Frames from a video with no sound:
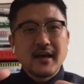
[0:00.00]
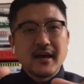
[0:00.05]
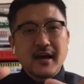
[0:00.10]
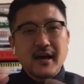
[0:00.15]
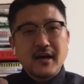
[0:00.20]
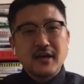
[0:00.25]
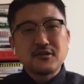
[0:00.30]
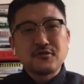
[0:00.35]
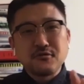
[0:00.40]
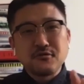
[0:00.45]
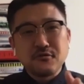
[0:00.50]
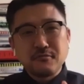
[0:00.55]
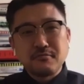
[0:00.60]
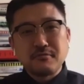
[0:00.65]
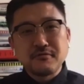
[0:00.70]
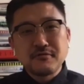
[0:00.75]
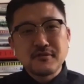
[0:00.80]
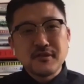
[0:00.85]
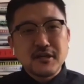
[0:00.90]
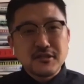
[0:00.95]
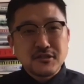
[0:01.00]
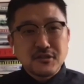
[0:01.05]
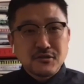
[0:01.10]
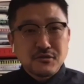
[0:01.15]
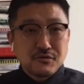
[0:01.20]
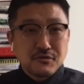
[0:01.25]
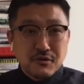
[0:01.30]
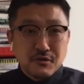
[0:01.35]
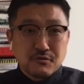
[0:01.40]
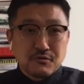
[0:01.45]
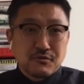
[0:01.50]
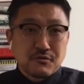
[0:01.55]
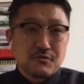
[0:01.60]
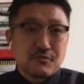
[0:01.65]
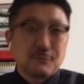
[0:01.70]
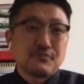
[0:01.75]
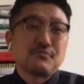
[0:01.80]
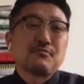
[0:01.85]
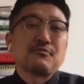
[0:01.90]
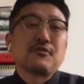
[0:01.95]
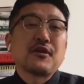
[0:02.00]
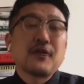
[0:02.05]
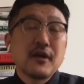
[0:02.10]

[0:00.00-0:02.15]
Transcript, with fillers: 会場を分散して作っていくってことですもん